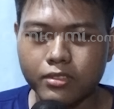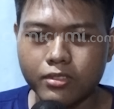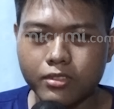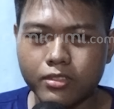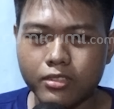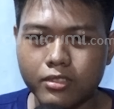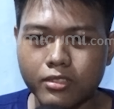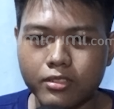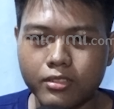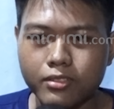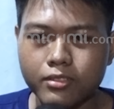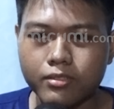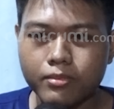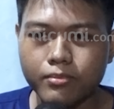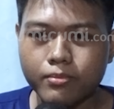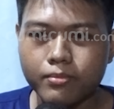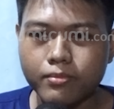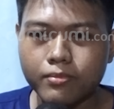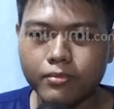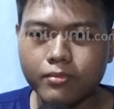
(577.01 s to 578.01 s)
Iya.
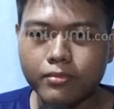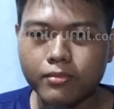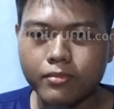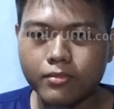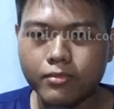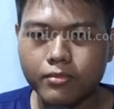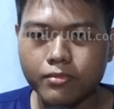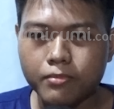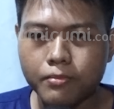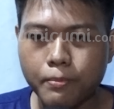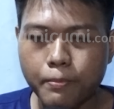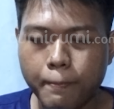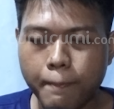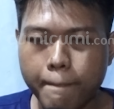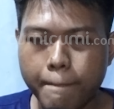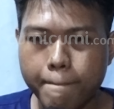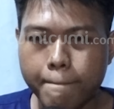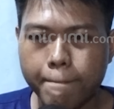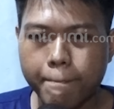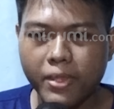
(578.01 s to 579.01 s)

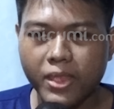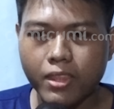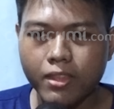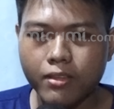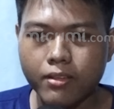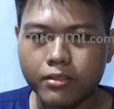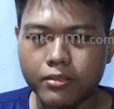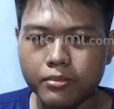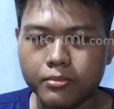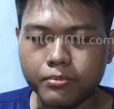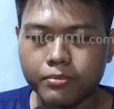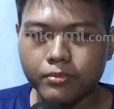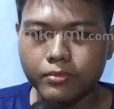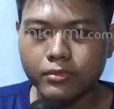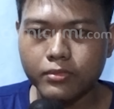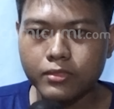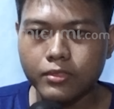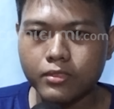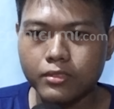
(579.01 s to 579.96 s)
Lama sempat lama mogok?